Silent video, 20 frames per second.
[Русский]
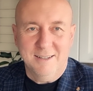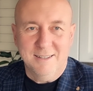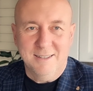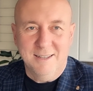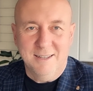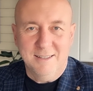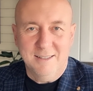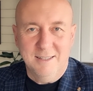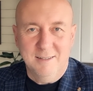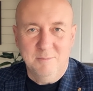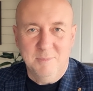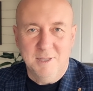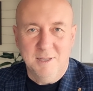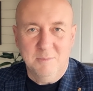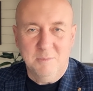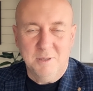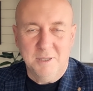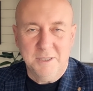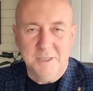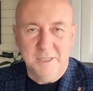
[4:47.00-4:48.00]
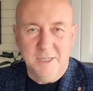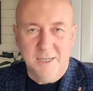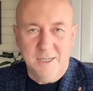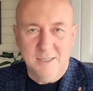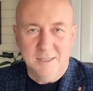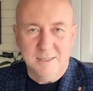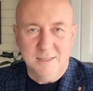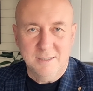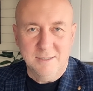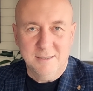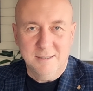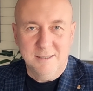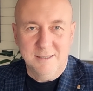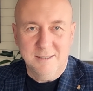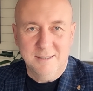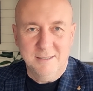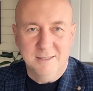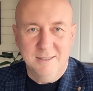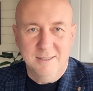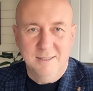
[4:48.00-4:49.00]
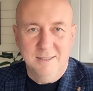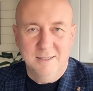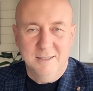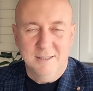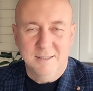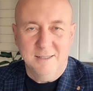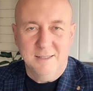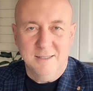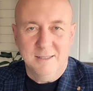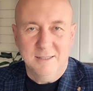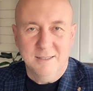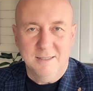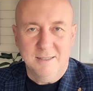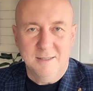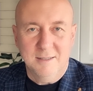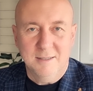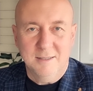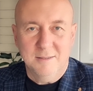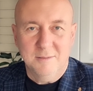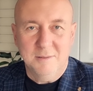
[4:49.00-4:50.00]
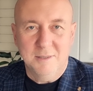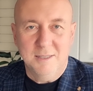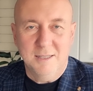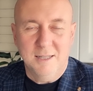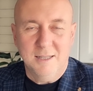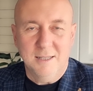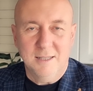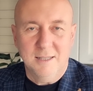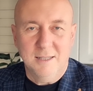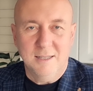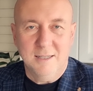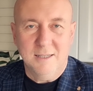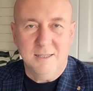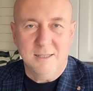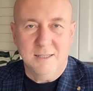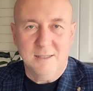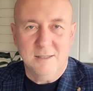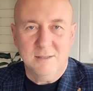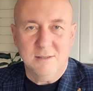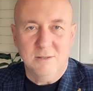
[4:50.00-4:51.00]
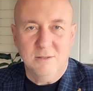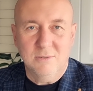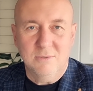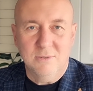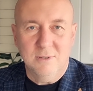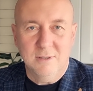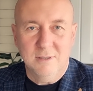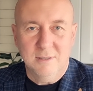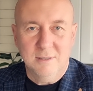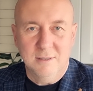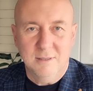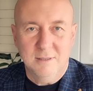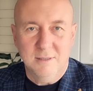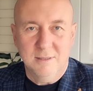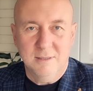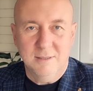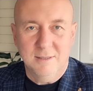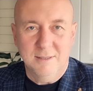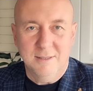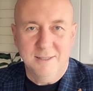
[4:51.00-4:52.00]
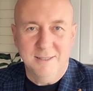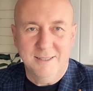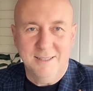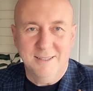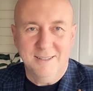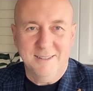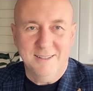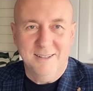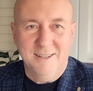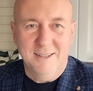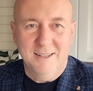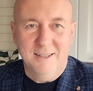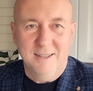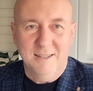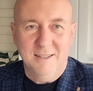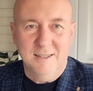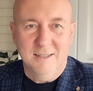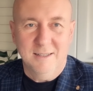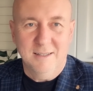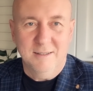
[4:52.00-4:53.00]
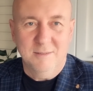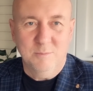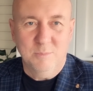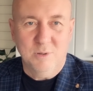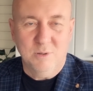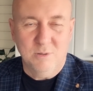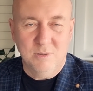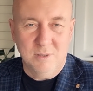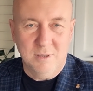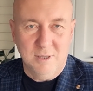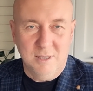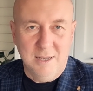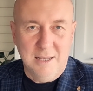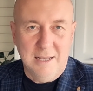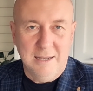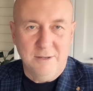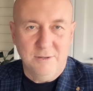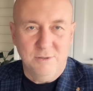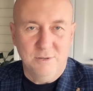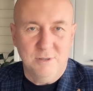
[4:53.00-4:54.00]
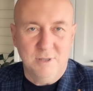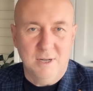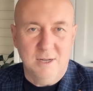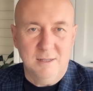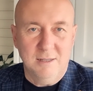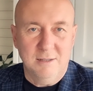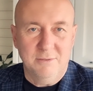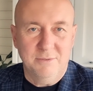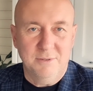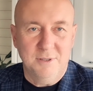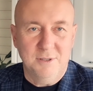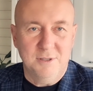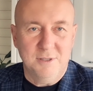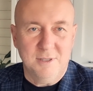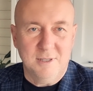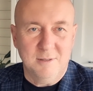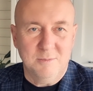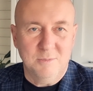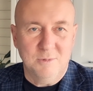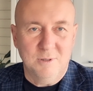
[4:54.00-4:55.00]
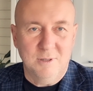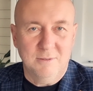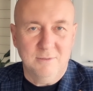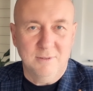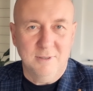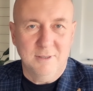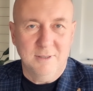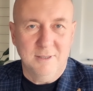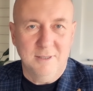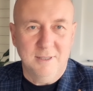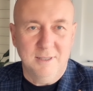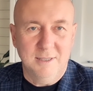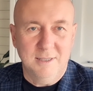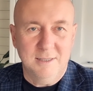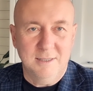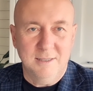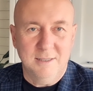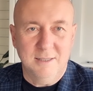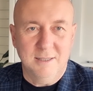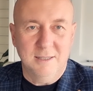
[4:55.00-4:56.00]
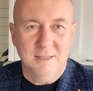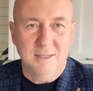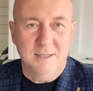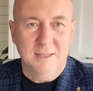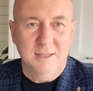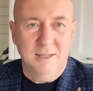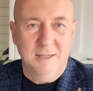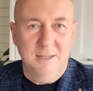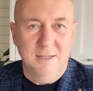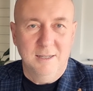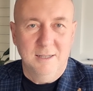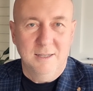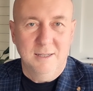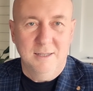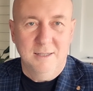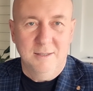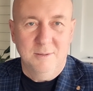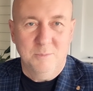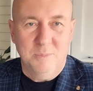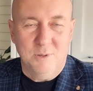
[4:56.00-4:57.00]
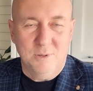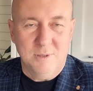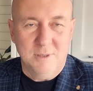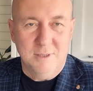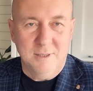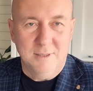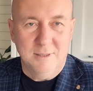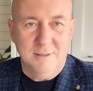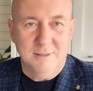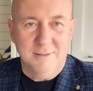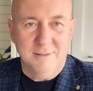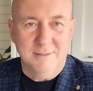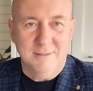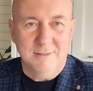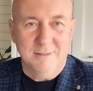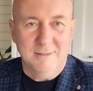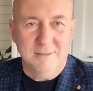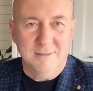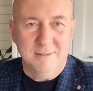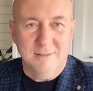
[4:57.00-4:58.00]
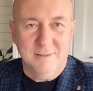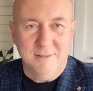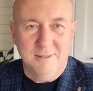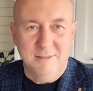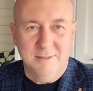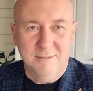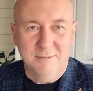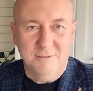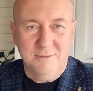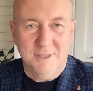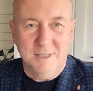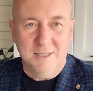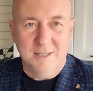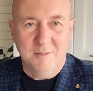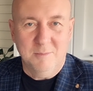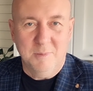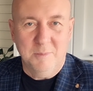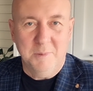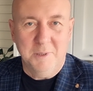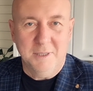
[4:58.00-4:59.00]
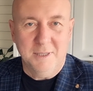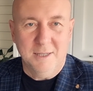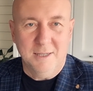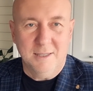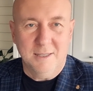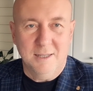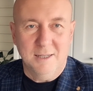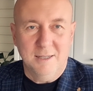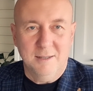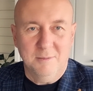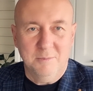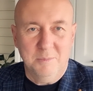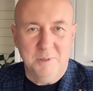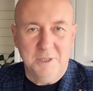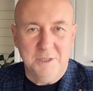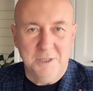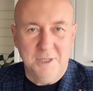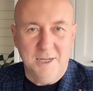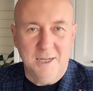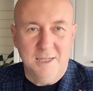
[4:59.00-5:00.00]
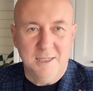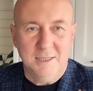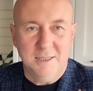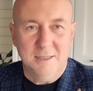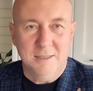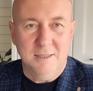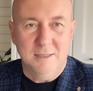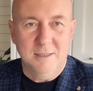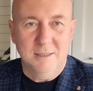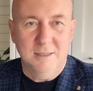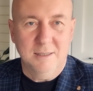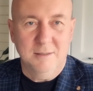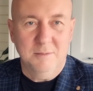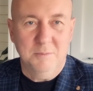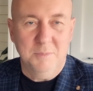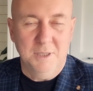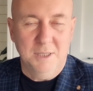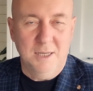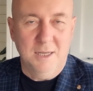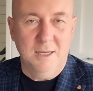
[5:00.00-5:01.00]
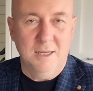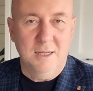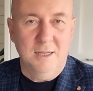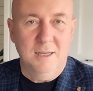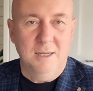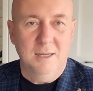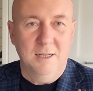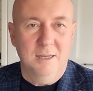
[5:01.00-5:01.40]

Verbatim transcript: Когда ты меня прощаешь, это не надо никаких слов. Это просто я ощущаю на физическом уровне. И если ты просто в этот момент, когда прощаешь меня,